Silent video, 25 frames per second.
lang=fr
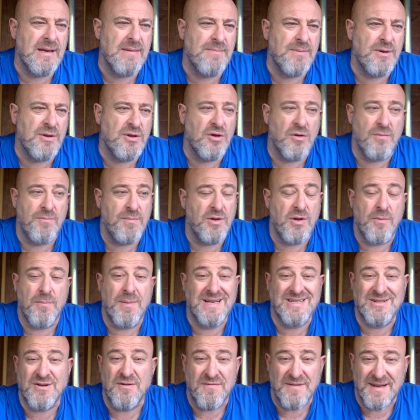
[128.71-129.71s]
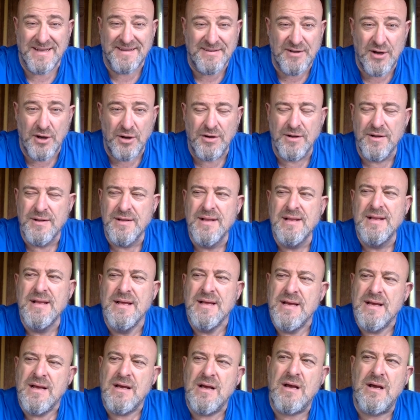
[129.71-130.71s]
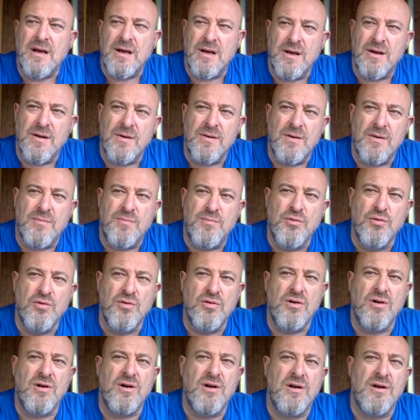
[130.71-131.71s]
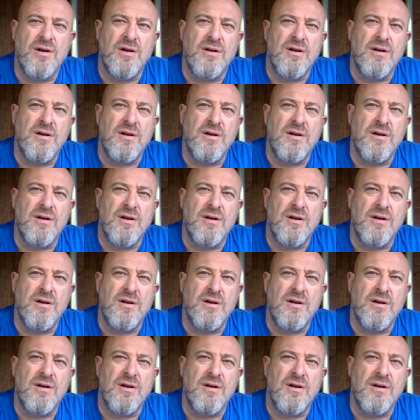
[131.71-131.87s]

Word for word: pendant, presque 20 ans, pour